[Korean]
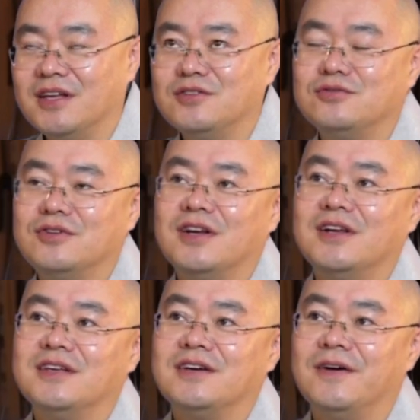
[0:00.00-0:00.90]
출가를
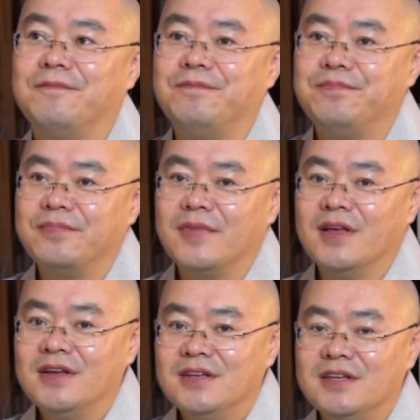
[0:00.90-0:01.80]
해서
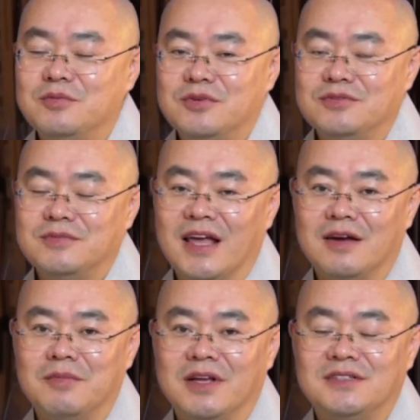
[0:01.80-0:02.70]
이분은 좀 나이가
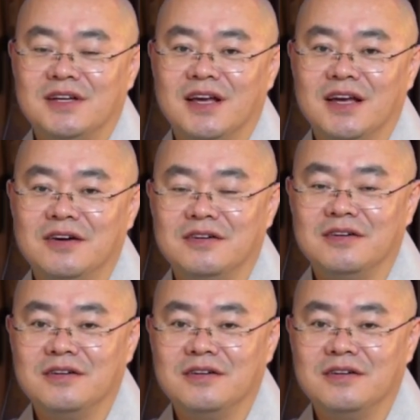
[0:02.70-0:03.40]
많잖아요.